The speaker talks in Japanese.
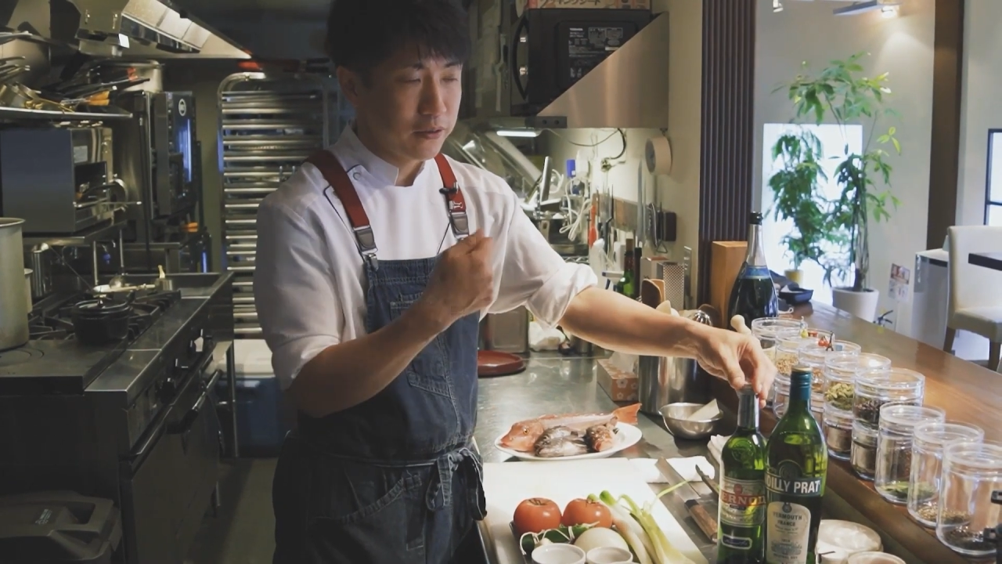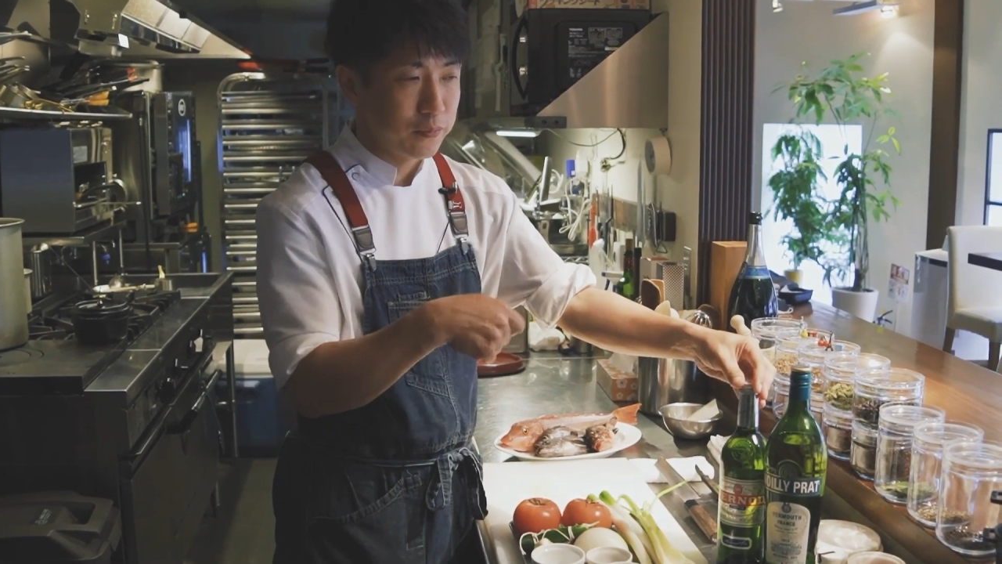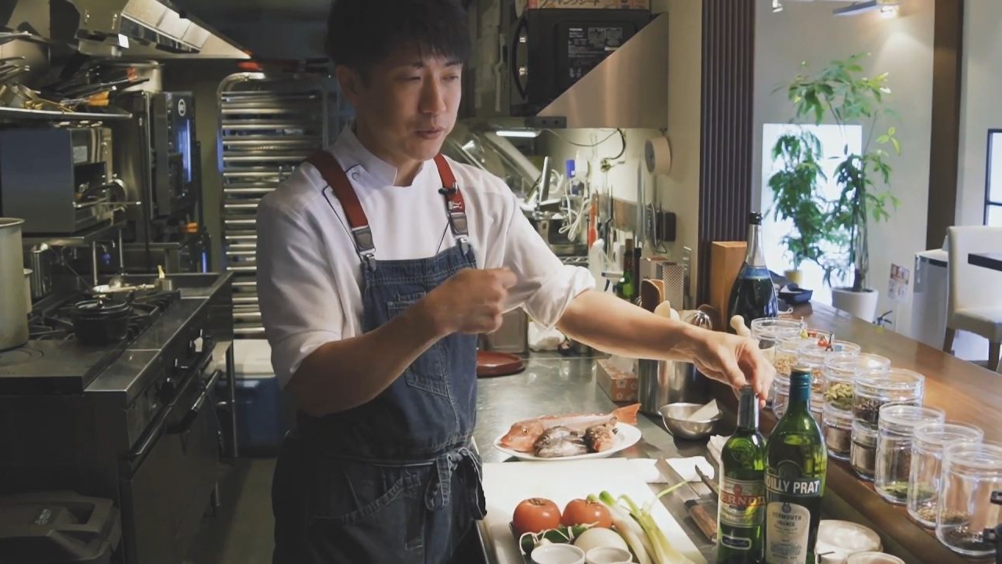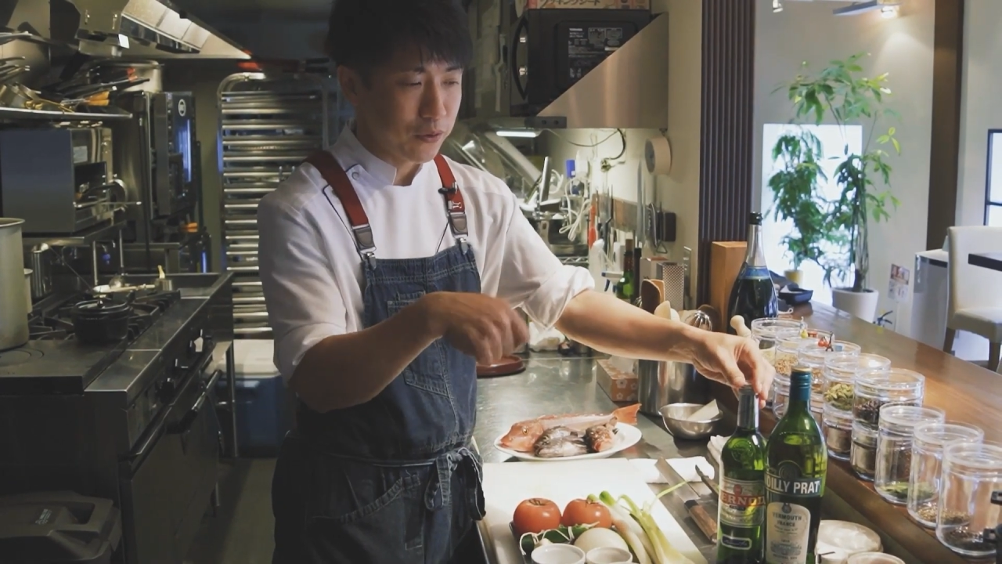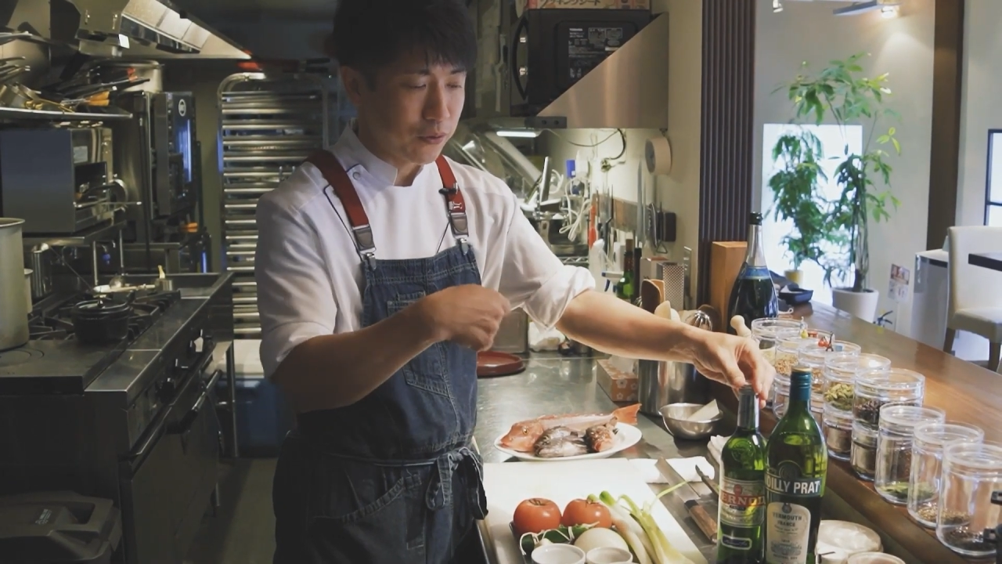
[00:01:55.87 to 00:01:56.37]

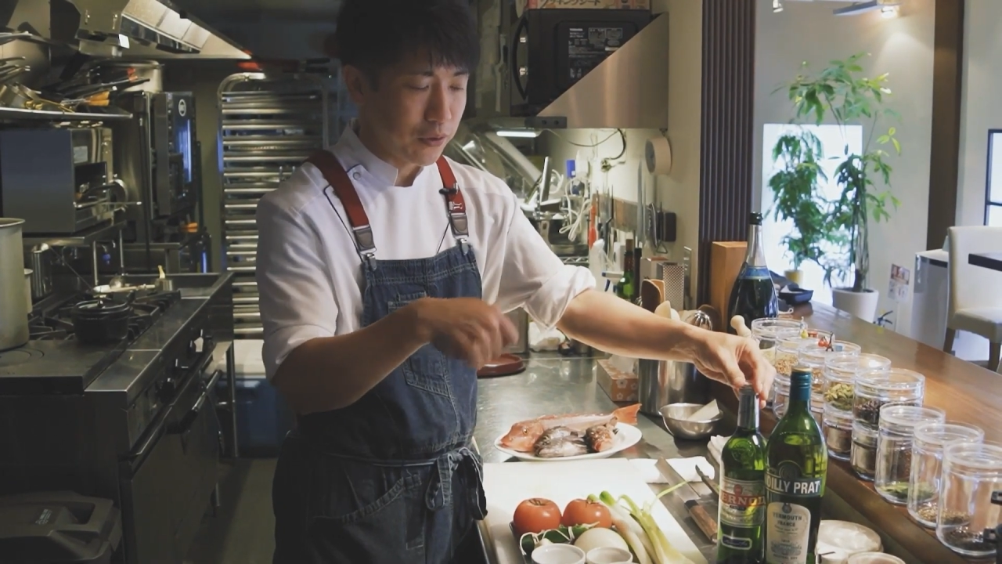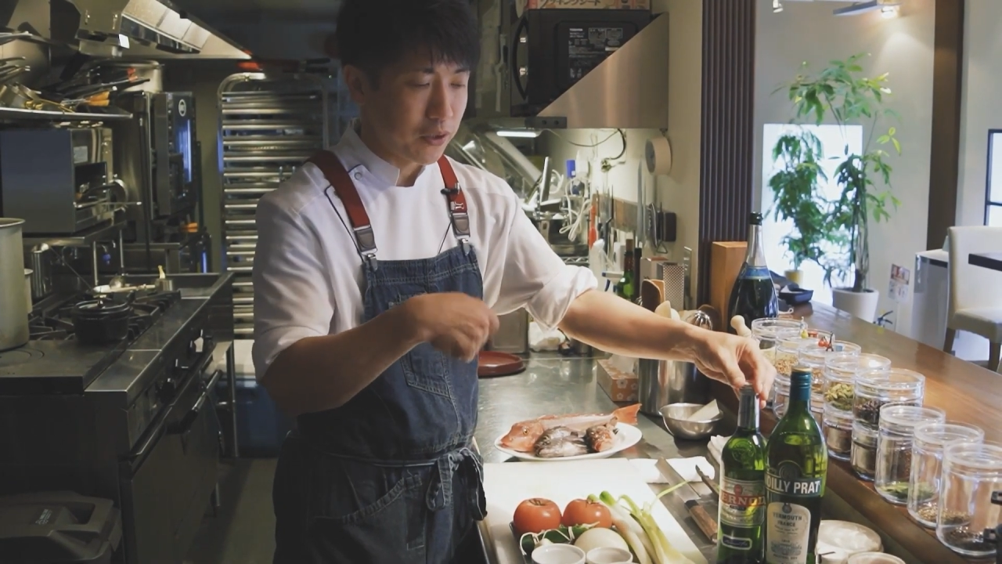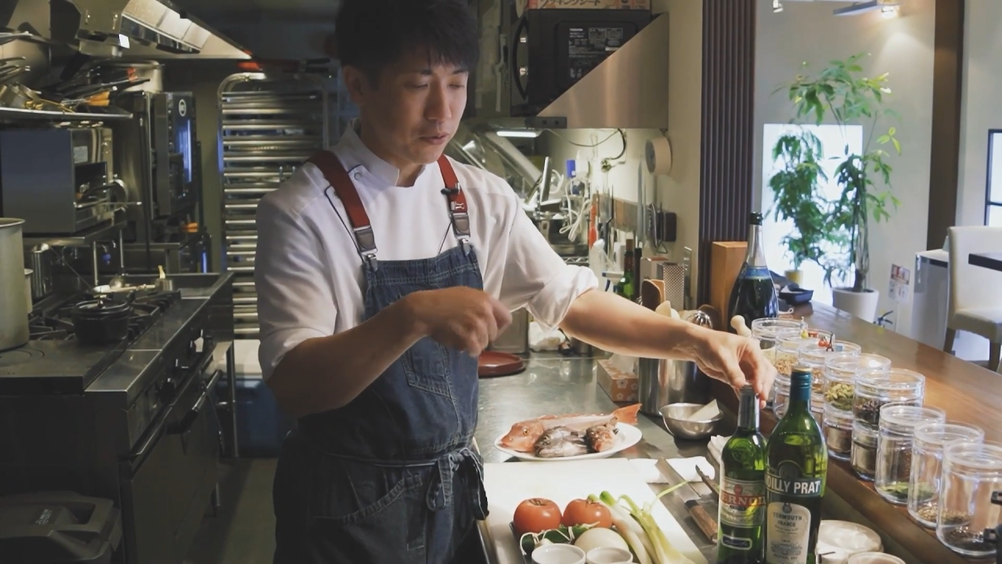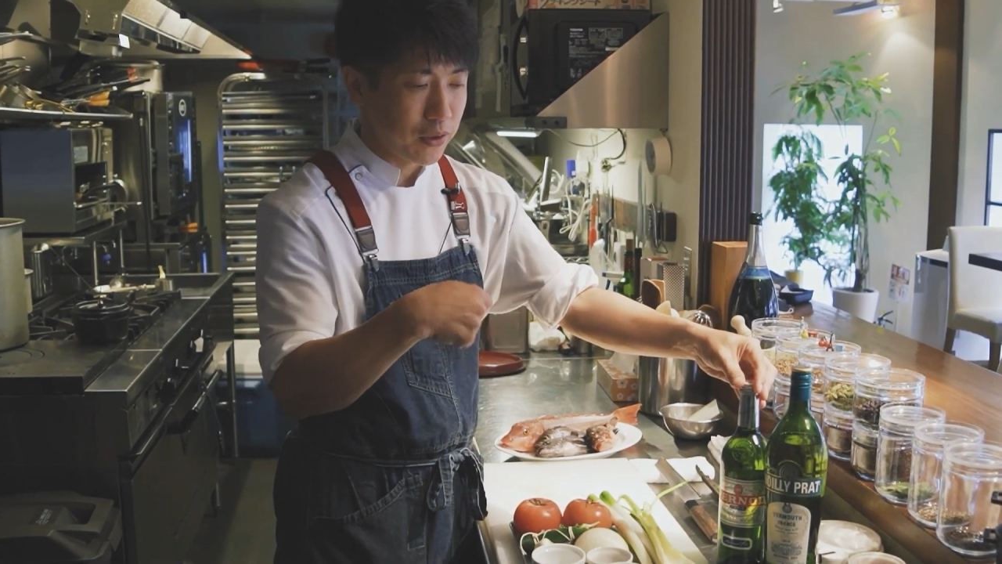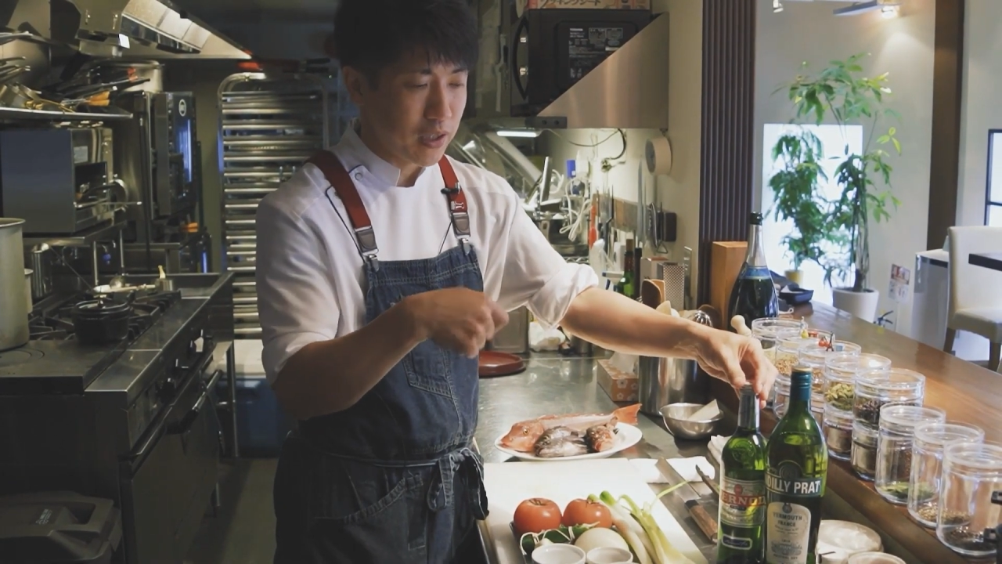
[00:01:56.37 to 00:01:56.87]
スープの方に溶